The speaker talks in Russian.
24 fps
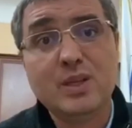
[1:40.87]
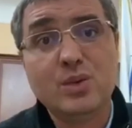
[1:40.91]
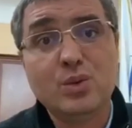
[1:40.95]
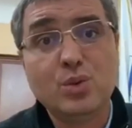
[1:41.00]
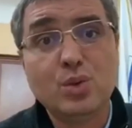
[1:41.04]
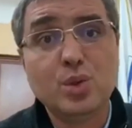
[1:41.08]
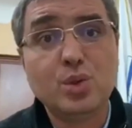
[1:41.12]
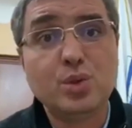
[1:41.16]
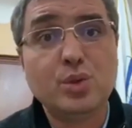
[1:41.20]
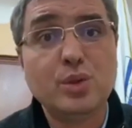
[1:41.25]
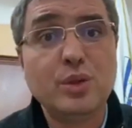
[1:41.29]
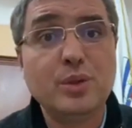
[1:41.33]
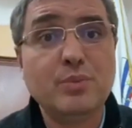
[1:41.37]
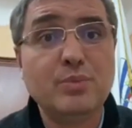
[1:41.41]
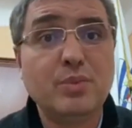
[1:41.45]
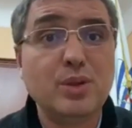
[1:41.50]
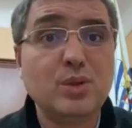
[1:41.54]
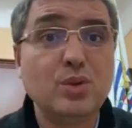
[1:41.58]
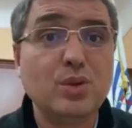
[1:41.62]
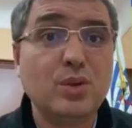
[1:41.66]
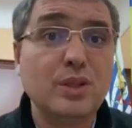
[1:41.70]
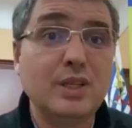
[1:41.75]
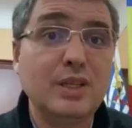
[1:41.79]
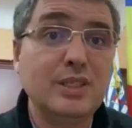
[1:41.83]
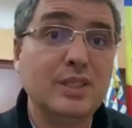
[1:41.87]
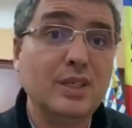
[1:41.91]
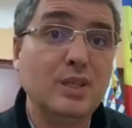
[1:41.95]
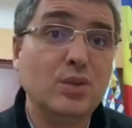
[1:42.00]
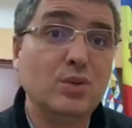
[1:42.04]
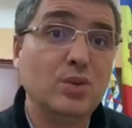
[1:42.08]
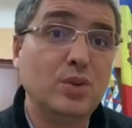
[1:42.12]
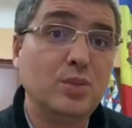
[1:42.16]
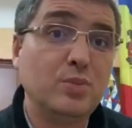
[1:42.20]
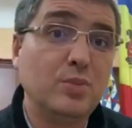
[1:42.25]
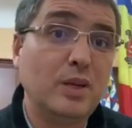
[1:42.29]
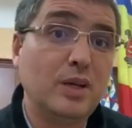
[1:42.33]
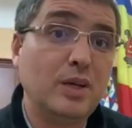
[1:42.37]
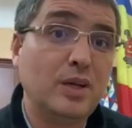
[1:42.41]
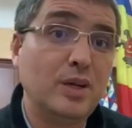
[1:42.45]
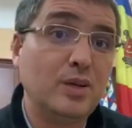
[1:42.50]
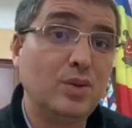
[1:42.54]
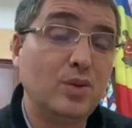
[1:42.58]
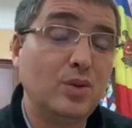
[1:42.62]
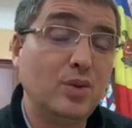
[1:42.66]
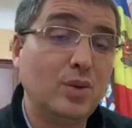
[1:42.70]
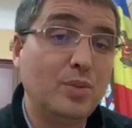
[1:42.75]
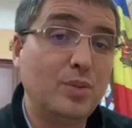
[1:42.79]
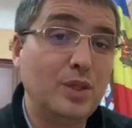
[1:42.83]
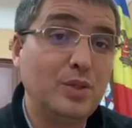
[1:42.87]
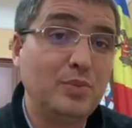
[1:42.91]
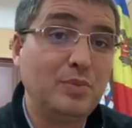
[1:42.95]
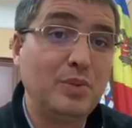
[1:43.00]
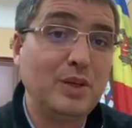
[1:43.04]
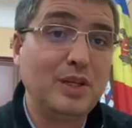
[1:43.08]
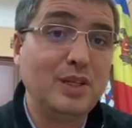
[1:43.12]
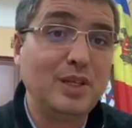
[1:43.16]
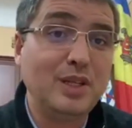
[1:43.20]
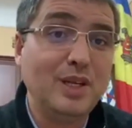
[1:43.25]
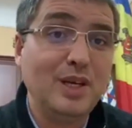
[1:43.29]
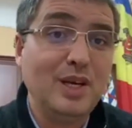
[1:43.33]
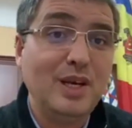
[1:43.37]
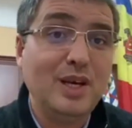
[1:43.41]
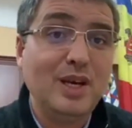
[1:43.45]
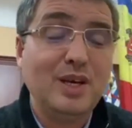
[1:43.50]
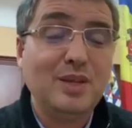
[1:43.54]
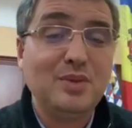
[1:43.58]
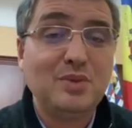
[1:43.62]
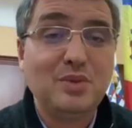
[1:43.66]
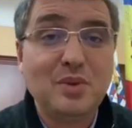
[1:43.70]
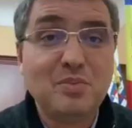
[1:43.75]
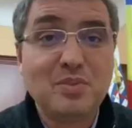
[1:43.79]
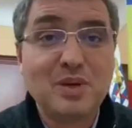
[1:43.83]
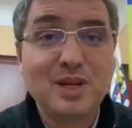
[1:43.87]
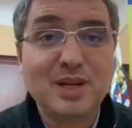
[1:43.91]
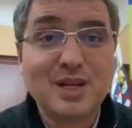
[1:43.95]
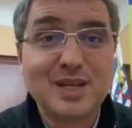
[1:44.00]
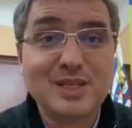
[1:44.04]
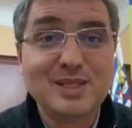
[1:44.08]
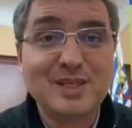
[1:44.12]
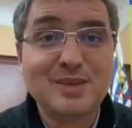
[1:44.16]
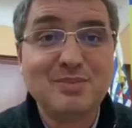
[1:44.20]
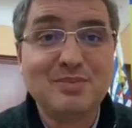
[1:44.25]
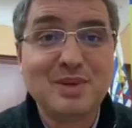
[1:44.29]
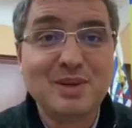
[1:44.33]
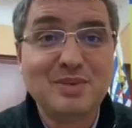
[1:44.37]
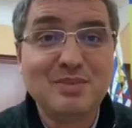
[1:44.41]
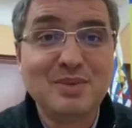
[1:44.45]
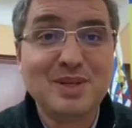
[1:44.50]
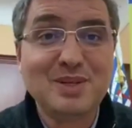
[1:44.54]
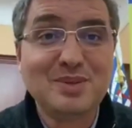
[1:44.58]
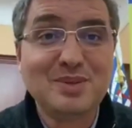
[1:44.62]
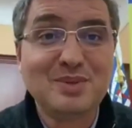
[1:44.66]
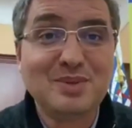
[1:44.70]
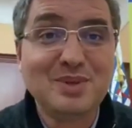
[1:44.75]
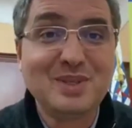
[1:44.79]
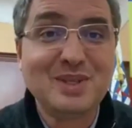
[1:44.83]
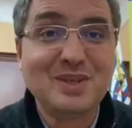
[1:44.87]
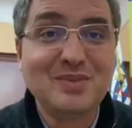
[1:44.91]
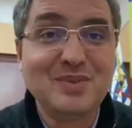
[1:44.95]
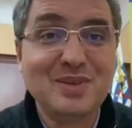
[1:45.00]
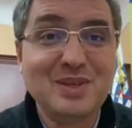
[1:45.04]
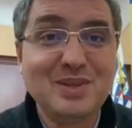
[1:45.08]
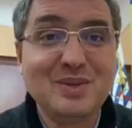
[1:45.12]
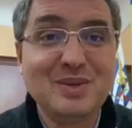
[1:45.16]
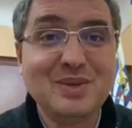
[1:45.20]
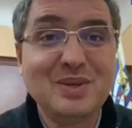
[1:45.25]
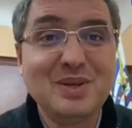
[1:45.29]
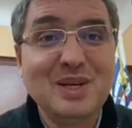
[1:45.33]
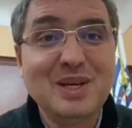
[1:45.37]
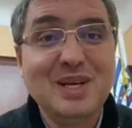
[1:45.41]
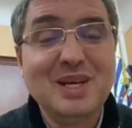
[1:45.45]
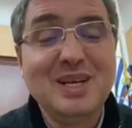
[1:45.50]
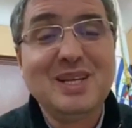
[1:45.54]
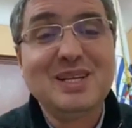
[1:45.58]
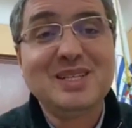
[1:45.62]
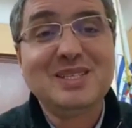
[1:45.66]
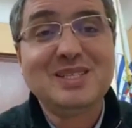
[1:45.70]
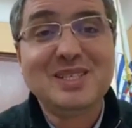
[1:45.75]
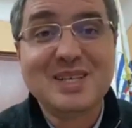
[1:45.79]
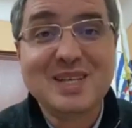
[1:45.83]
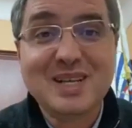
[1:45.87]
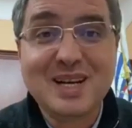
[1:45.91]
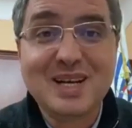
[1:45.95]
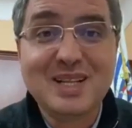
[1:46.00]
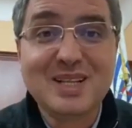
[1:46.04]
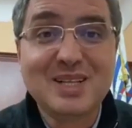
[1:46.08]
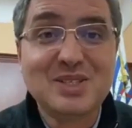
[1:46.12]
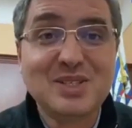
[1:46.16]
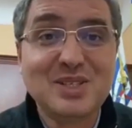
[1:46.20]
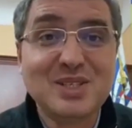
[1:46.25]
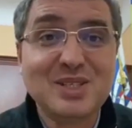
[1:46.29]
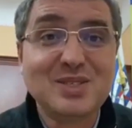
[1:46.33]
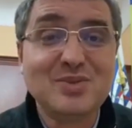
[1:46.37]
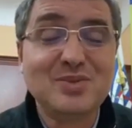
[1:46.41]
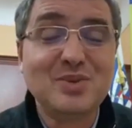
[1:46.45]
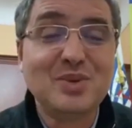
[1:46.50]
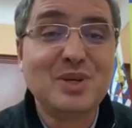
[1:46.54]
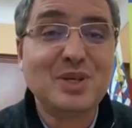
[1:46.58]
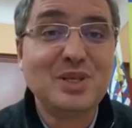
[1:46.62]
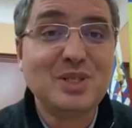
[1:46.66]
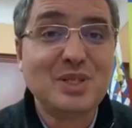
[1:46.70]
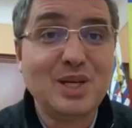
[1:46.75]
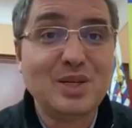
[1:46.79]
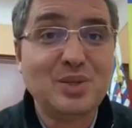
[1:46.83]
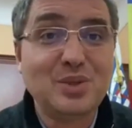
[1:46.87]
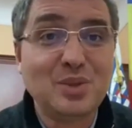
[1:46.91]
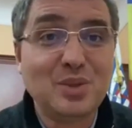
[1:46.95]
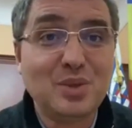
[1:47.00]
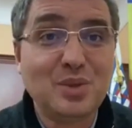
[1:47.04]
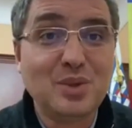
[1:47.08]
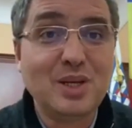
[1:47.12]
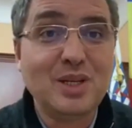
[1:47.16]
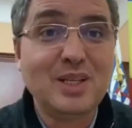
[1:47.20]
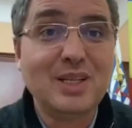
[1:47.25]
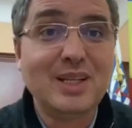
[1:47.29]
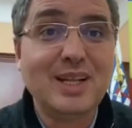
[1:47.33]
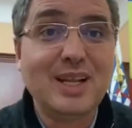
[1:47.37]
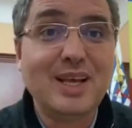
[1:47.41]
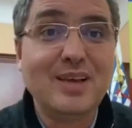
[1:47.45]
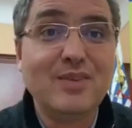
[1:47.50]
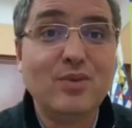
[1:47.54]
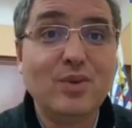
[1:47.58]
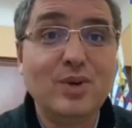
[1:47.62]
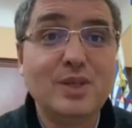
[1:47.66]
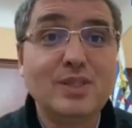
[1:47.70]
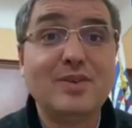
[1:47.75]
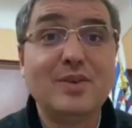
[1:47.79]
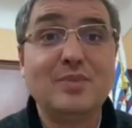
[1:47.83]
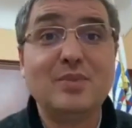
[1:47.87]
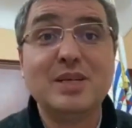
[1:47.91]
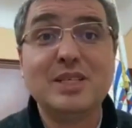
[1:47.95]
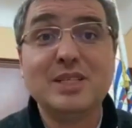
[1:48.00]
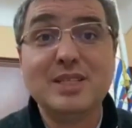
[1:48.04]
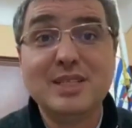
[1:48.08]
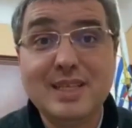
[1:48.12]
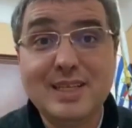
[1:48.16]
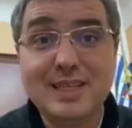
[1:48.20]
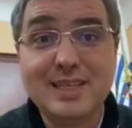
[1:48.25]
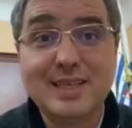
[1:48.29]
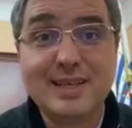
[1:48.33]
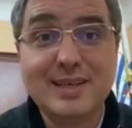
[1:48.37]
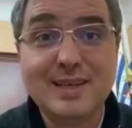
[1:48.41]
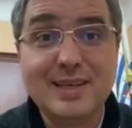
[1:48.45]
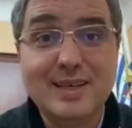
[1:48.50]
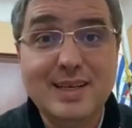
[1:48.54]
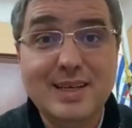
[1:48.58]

то, что не пошел на сделку с Плохотнюком, респект, но я прекрасно понимаю, что это видео сыграло сейчас свою решающую роль для его освобождения.